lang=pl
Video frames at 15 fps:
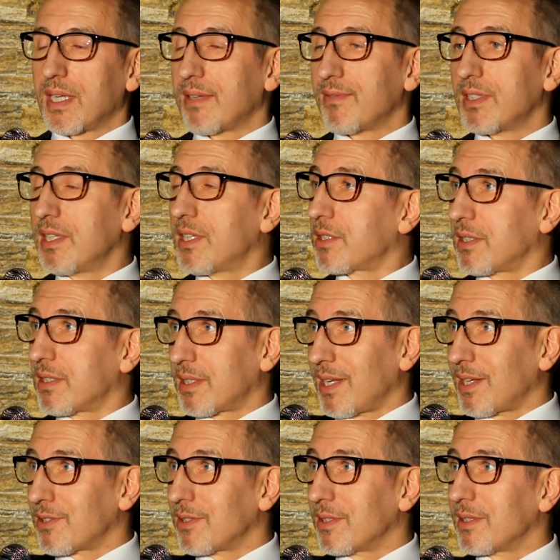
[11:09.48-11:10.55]
ja nawet jeszcze
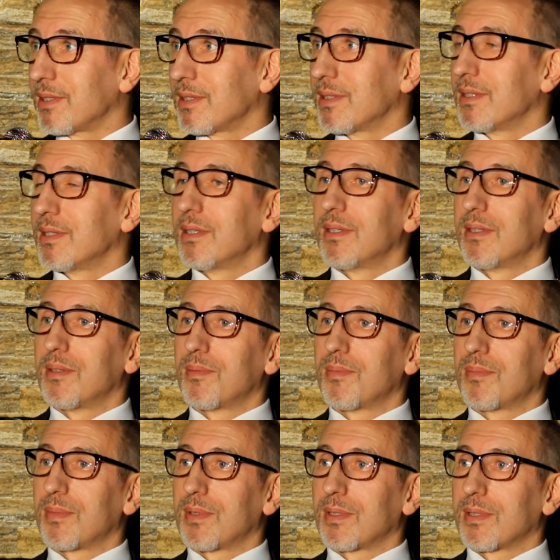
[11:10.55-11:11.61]
straszniej.
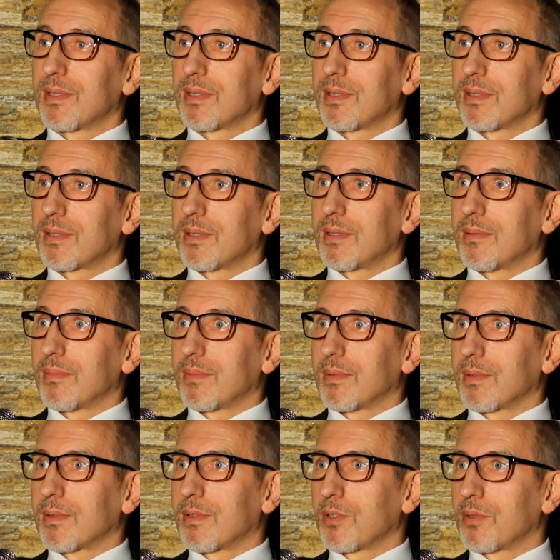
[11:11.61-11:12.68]

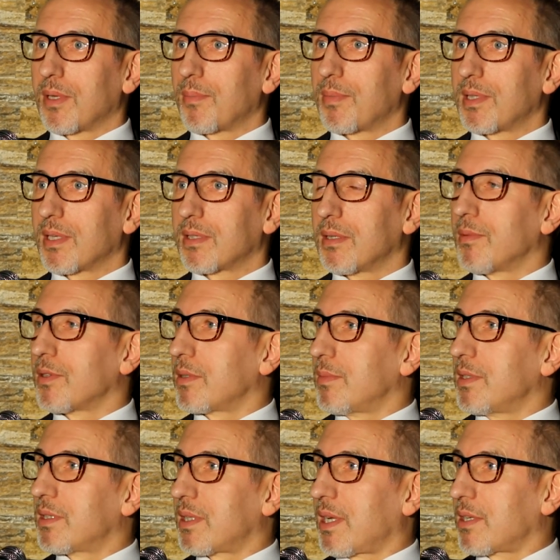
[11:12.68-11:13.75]
E, ktoś zapyta, co może
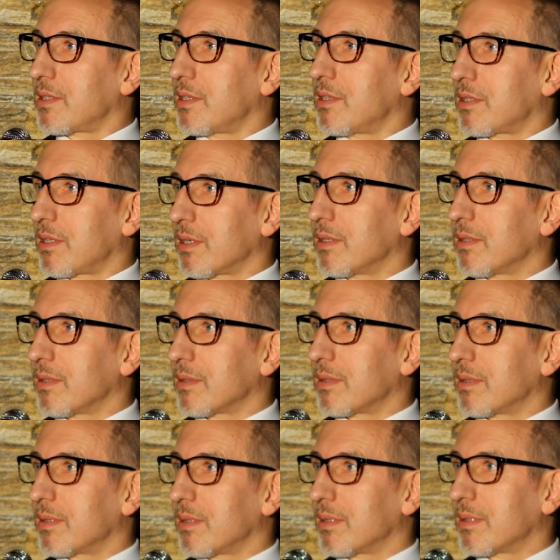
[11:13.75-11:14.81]
być straszniejszego od,
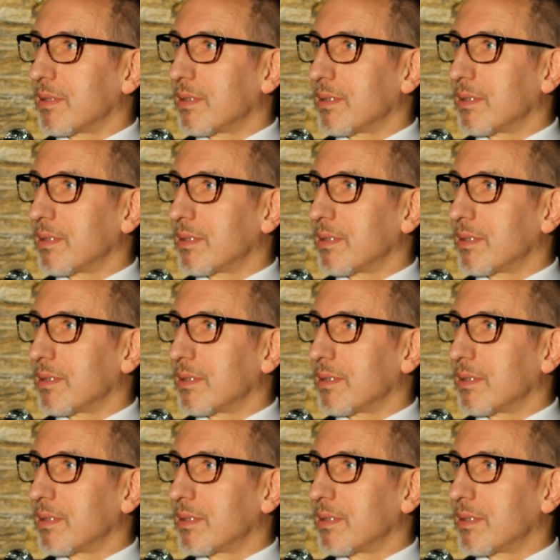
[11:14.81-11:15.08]
od